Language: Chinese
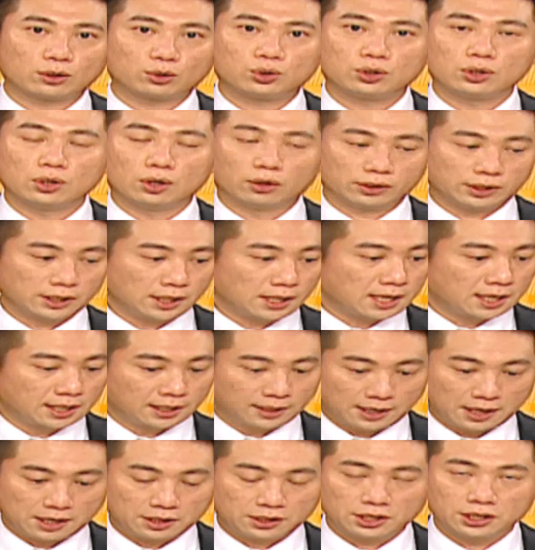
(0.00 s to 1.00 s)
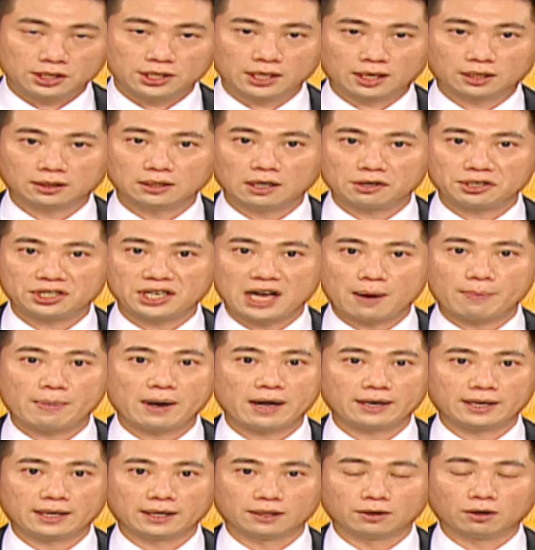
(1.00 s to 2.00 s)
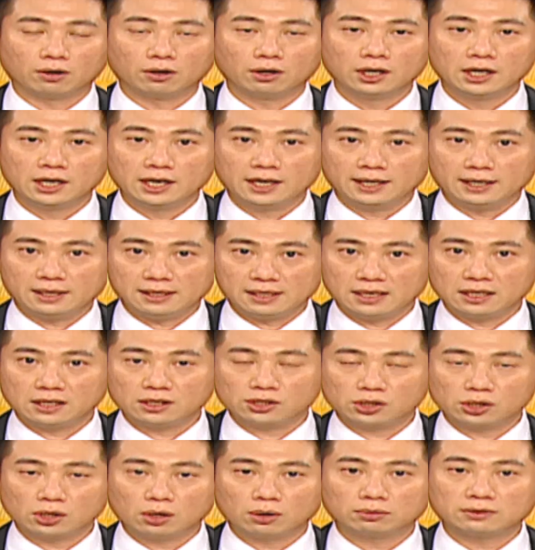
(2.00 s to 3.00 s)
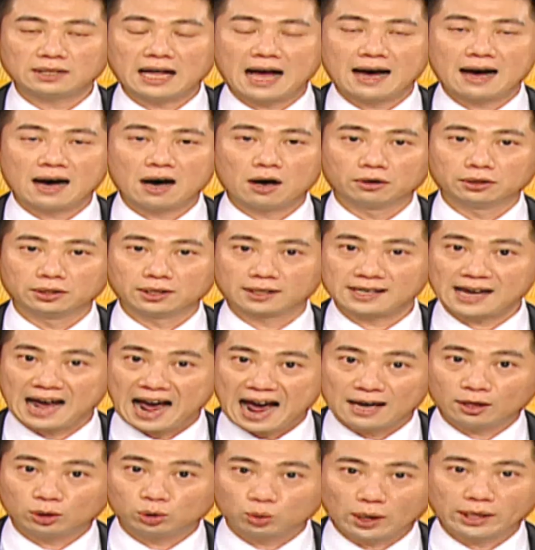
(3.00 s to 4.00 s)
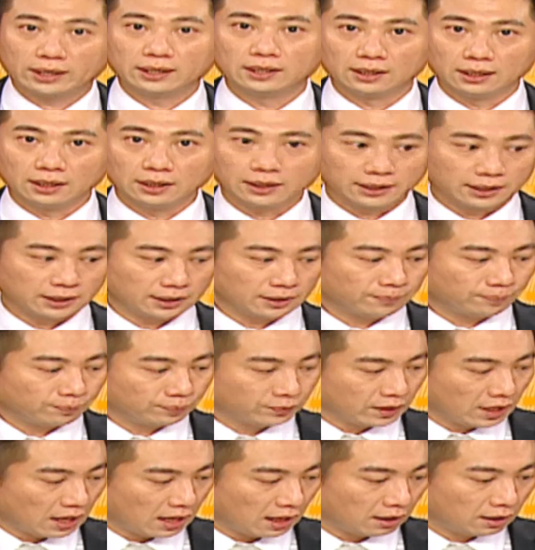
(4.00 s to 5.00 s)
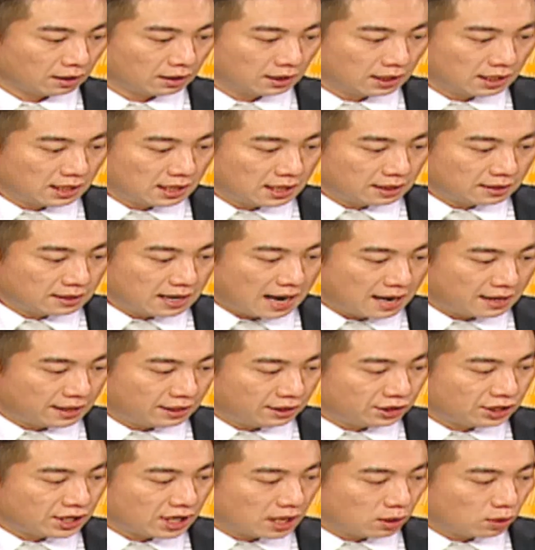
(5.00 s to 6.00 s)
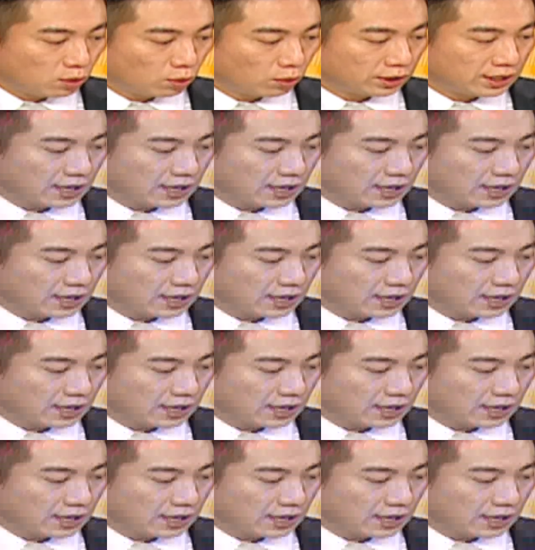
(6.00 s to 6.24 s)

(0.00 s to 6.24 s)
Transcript: 去哦，这可能是整个到下半年哦营收大好的开端而已。好，那银建股我